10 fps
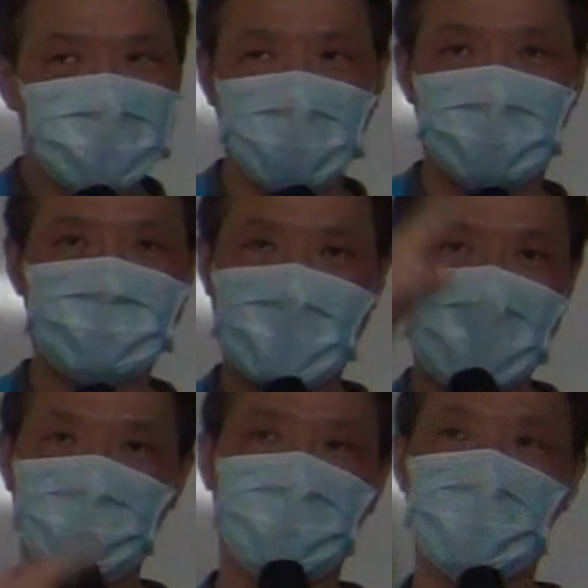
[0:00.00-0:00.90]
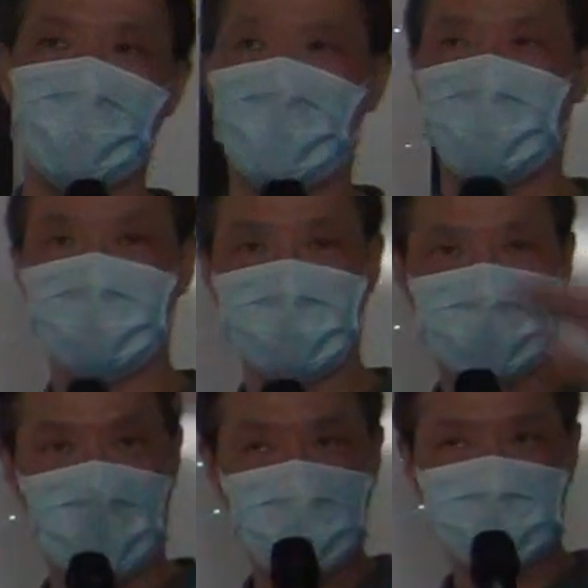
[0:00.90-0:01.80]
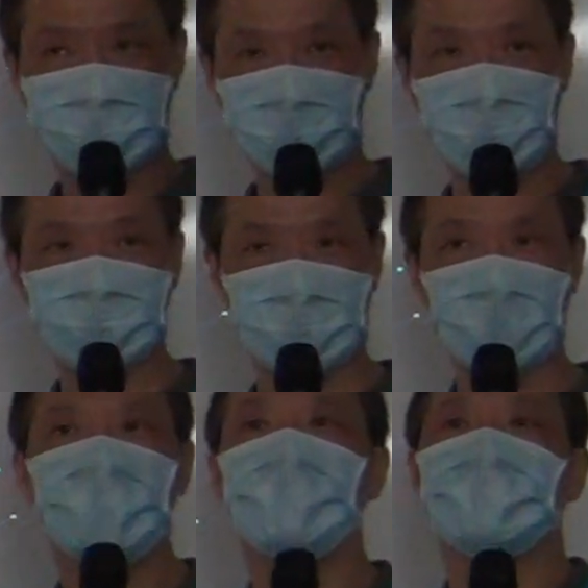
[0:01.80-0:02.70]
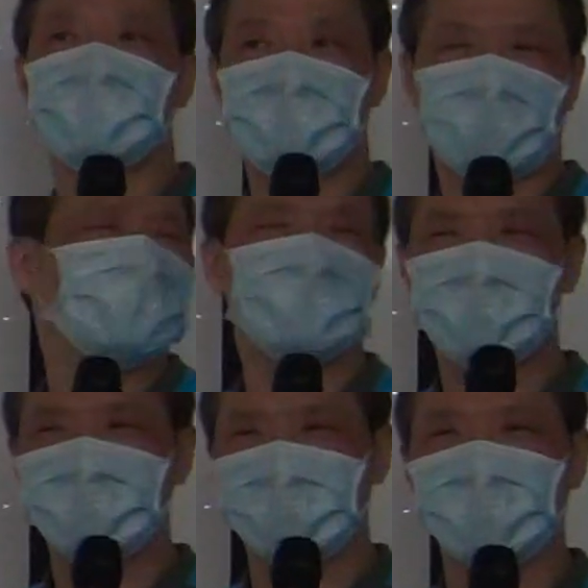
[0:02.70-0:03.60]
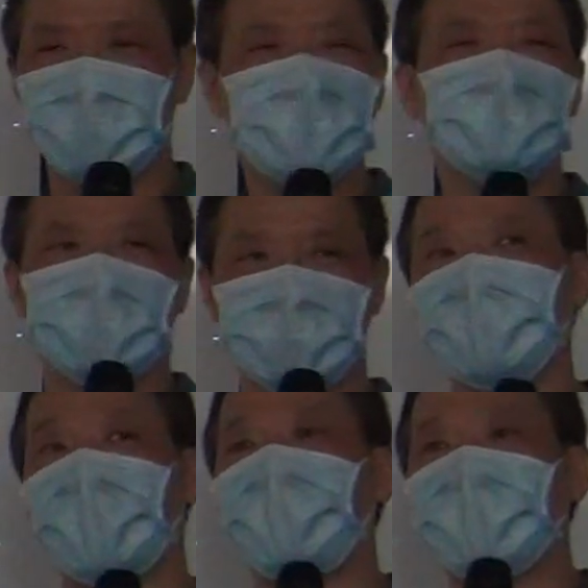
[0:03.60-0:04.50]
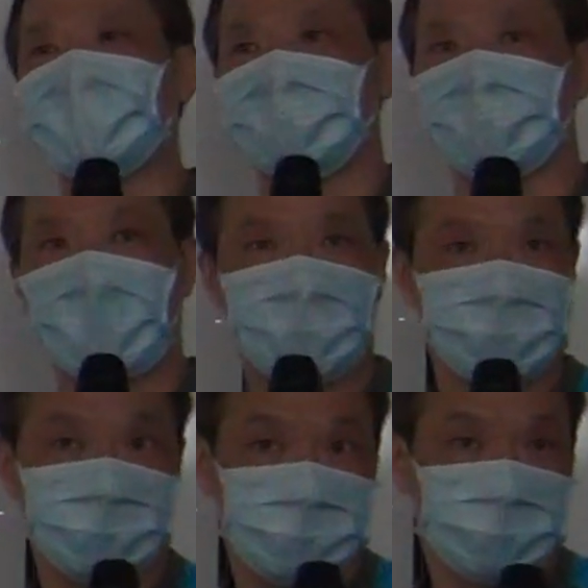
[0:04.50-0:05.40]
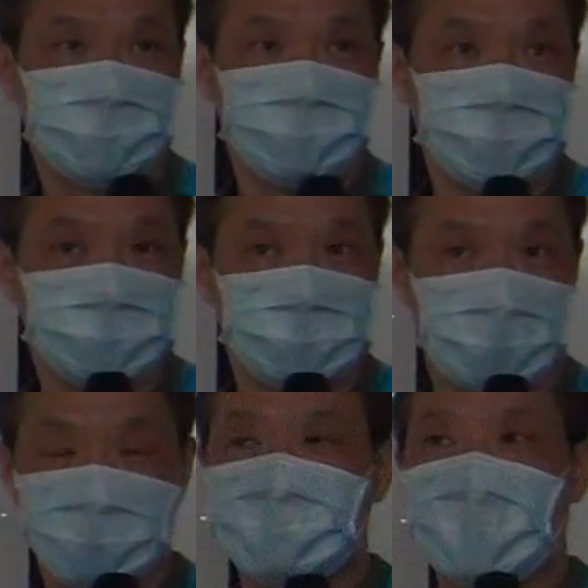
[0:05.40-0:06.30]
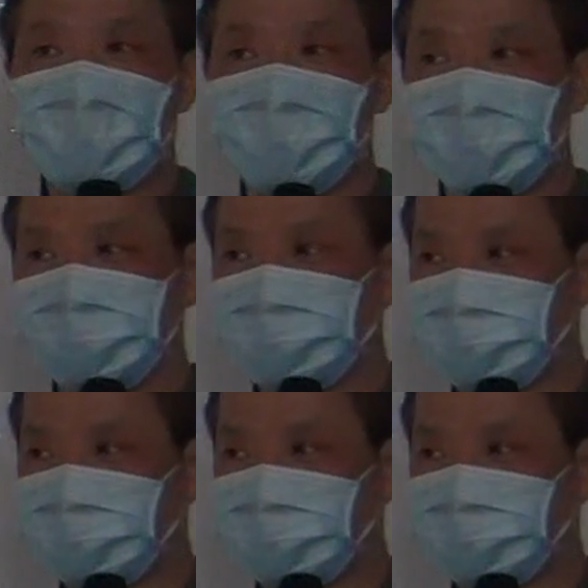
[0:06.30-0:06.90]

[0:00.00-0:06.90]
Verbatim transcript: 一个我加一分，好不好？来，有没有谁至少你记得的一个？你赶快把它讲出来，我就加一分。